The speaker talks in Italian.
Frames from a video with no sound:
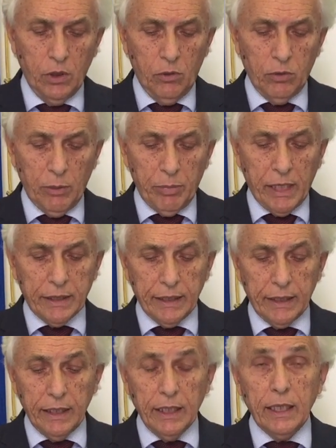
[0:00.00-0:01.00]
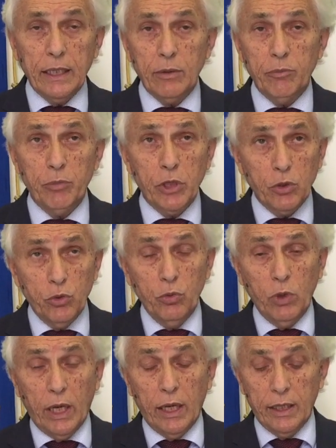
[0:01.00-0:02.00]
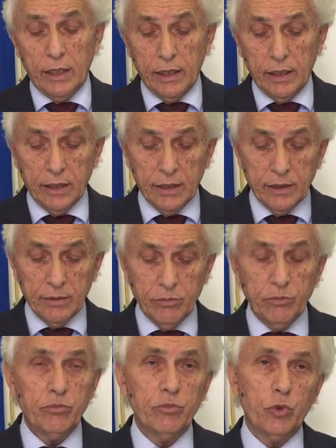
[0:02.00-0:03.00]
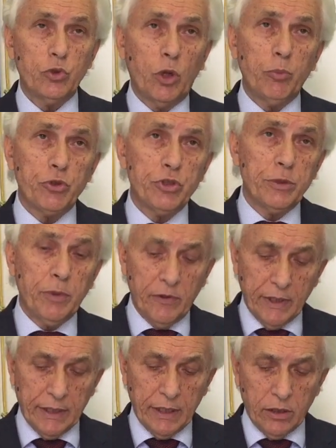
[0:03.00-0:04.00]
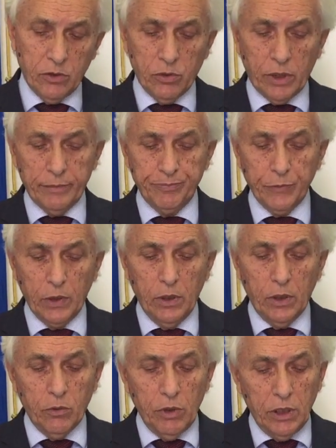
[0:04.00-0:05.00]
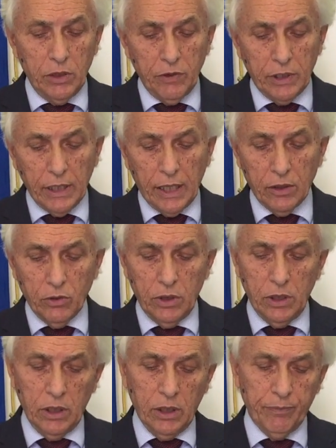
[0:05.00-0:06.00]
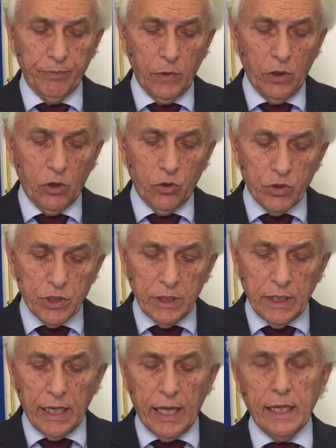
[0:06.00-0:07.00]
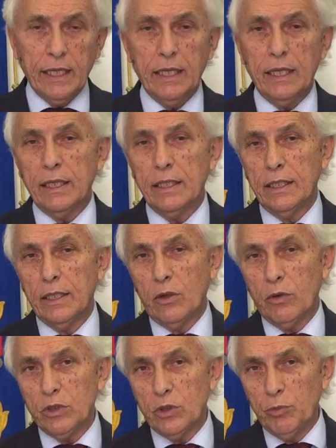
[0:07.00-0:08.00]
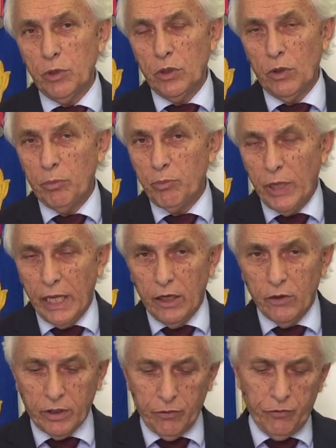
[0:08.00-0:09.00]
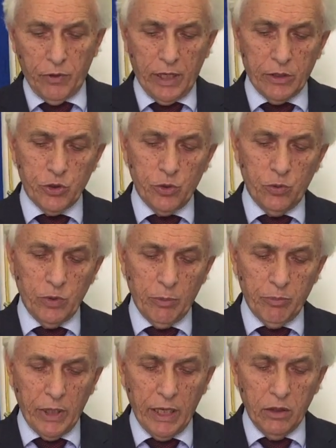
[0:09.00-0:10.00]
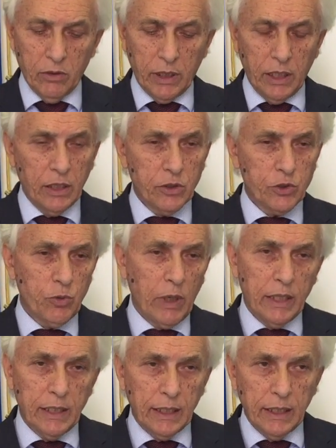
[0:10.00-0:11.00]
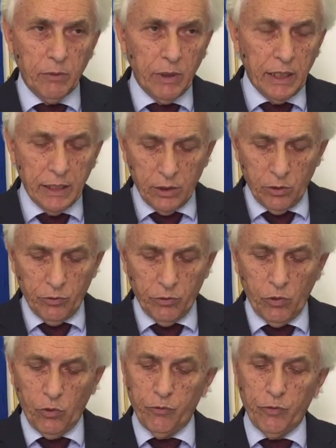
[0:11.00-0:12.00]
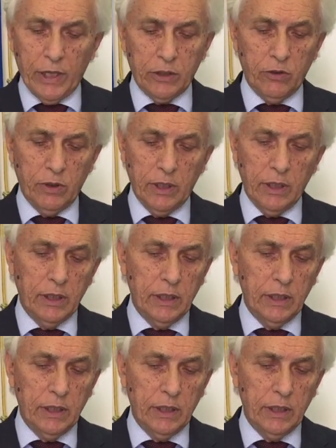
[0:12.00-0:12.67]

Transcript: una parte che perdura e purtroppo ci spaventa ancora. Quindi vi chiedo di considerare questo mio appello che faccio, un appello che sulla linea di quelli che ho, ho fatto ne,